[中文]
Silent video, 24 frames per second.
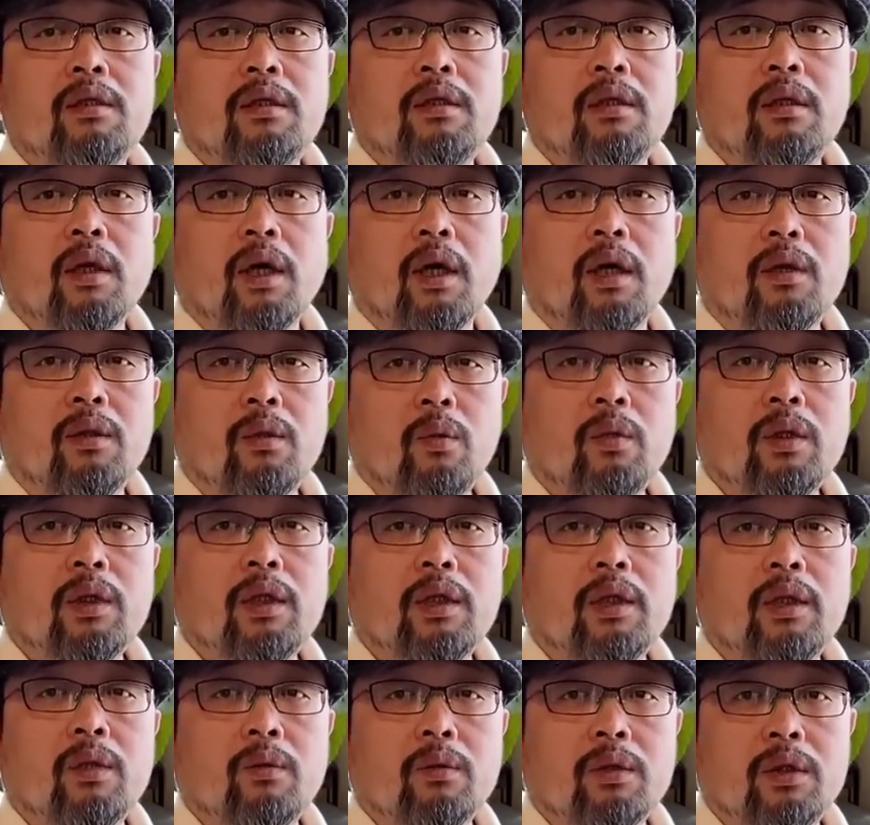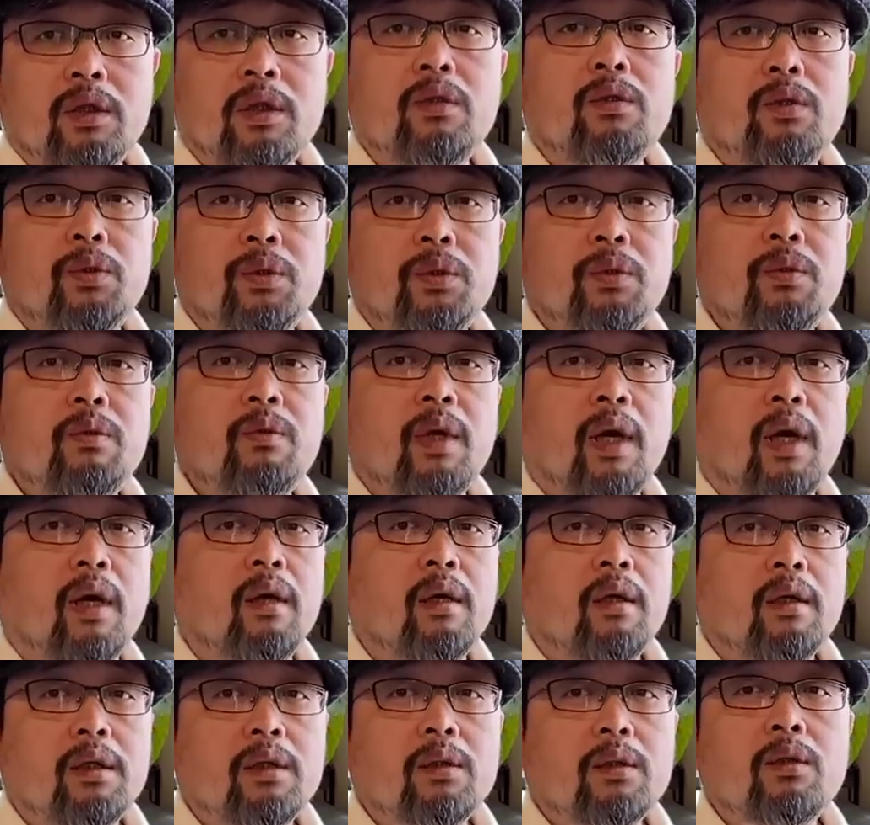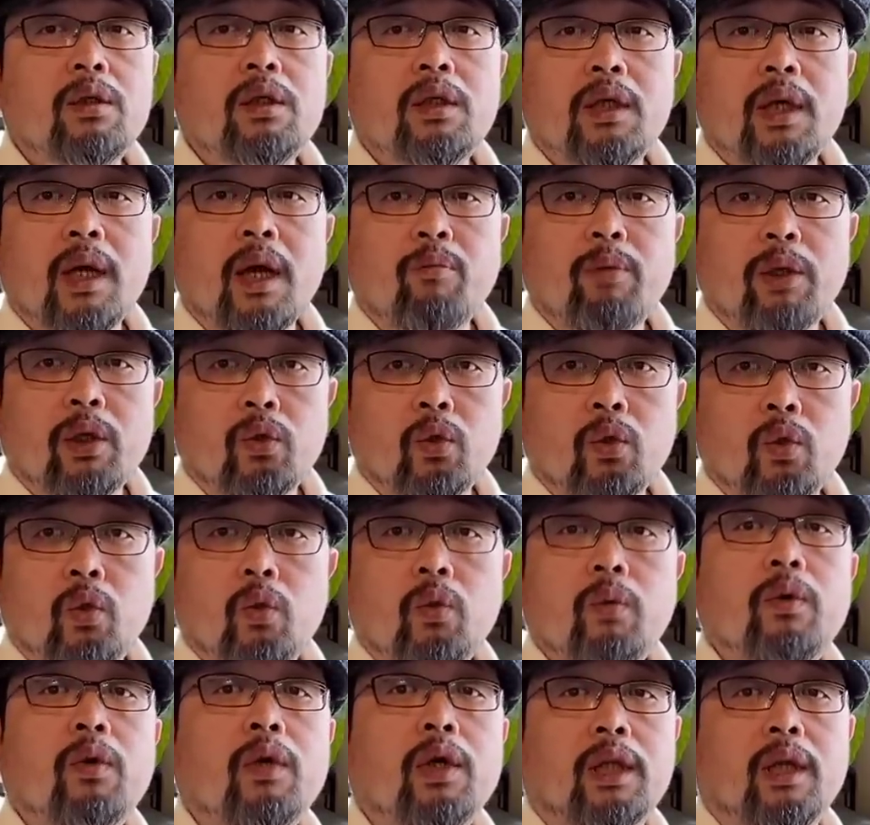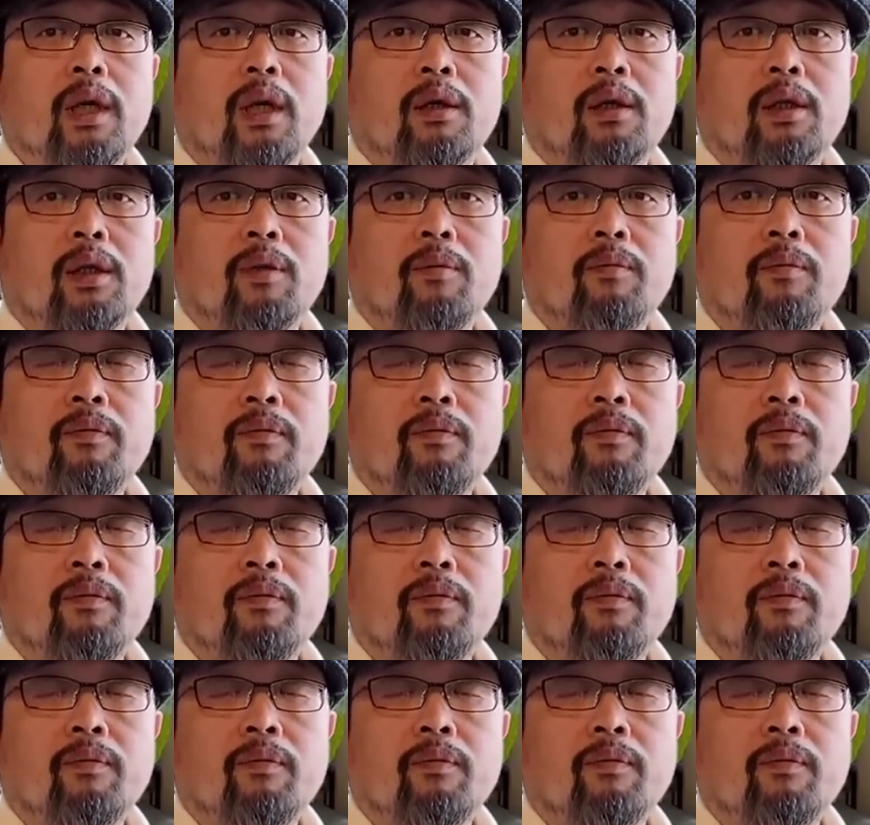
很多的这种禁区啊，就是这样被突破掉的。